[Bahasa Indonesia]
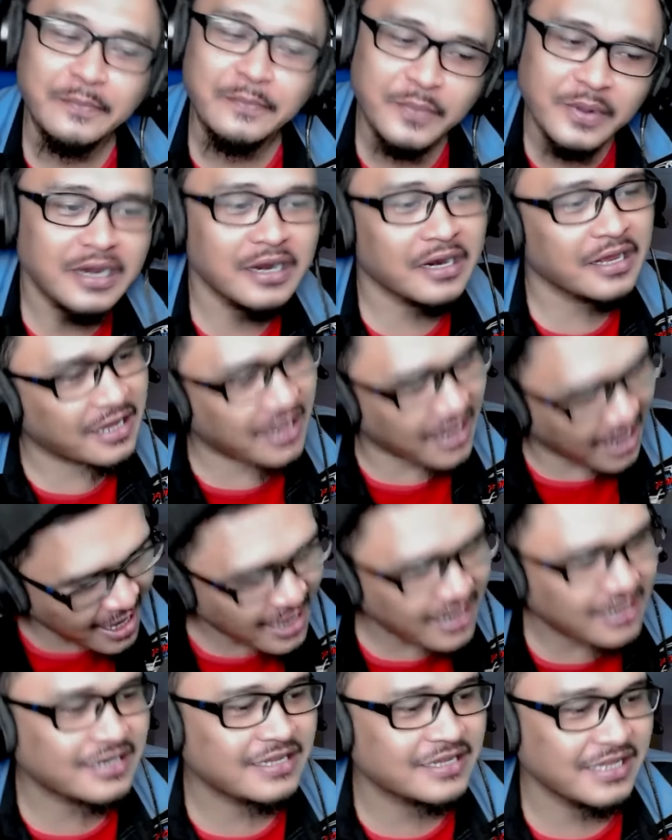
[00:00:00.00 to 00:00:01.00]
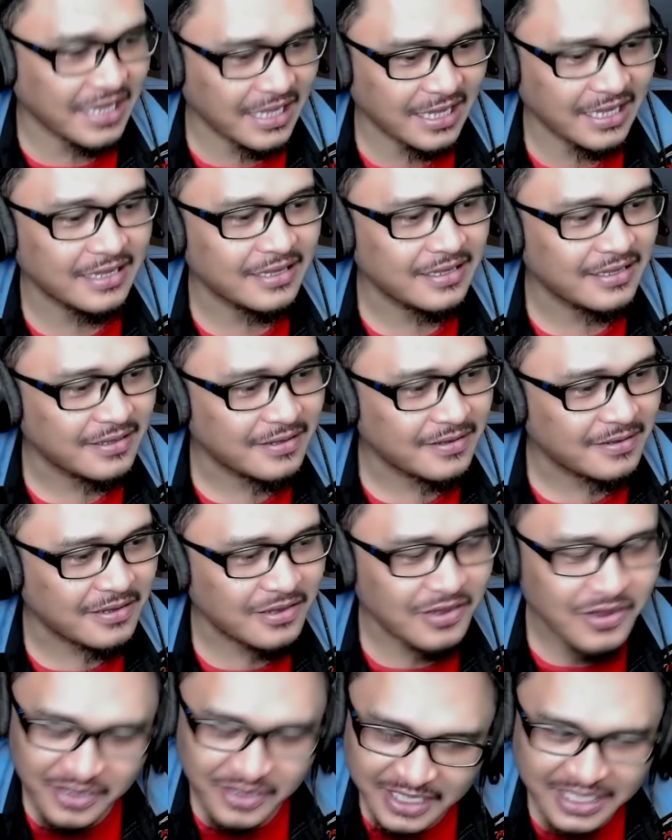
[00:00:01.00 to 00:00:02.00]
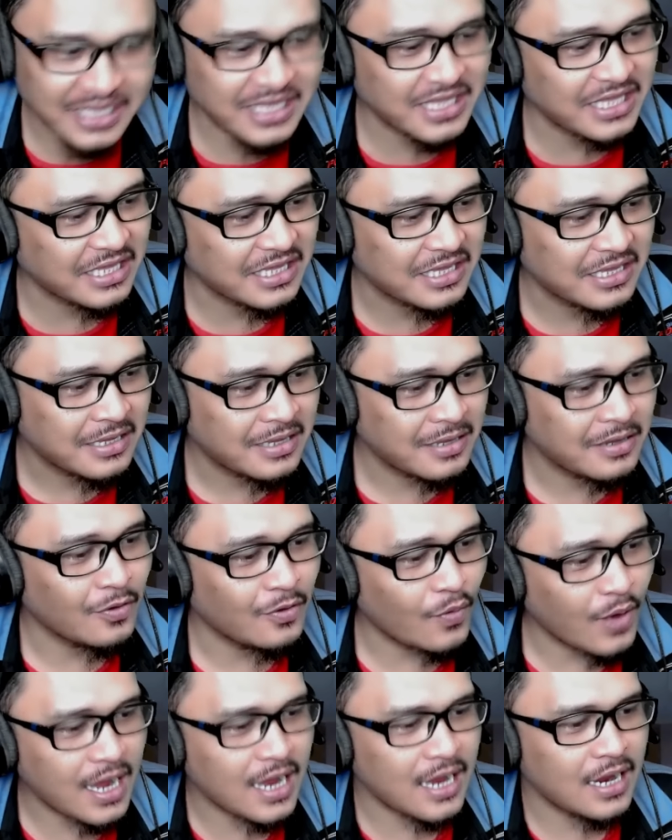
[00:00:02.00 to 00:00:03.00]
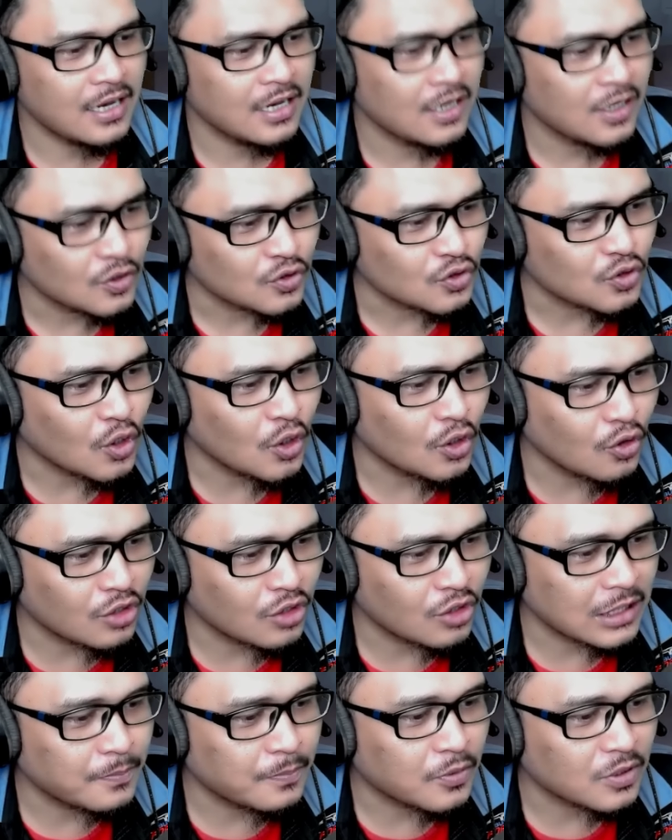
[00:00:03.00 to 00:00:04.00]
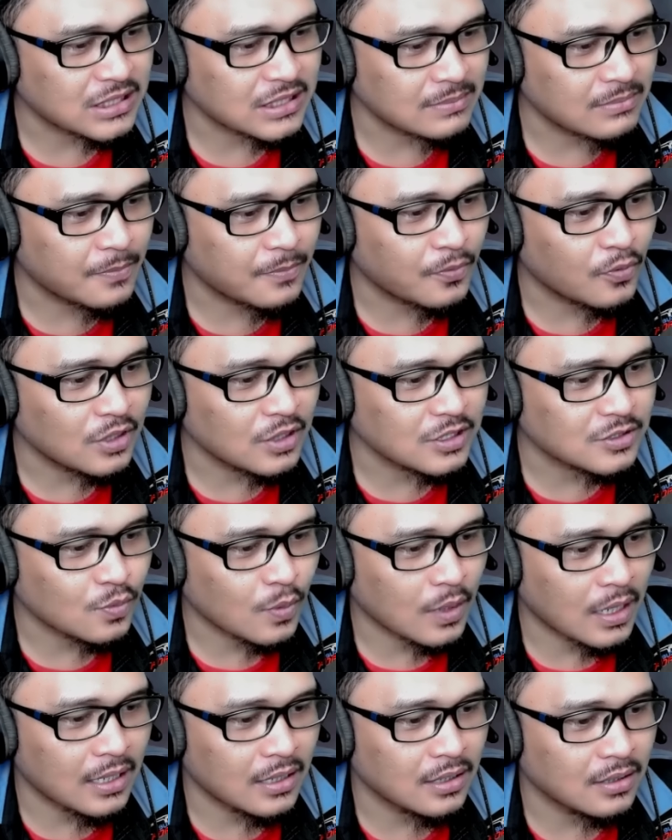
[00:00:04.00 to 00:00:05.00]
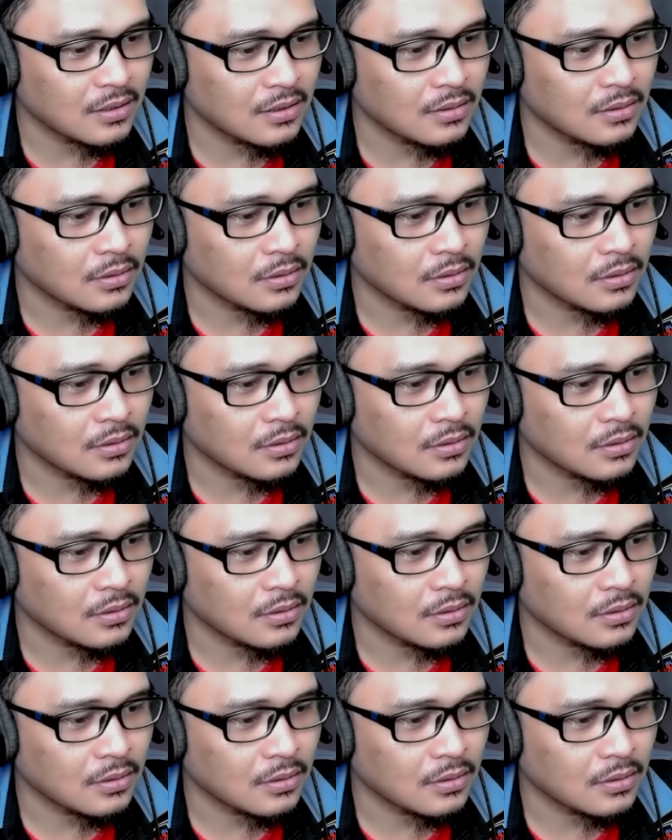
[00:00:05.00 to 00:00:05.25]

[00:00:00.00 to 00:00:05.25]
cable car dia. Oke, okay. Wak, tolong report sama polis, Wak.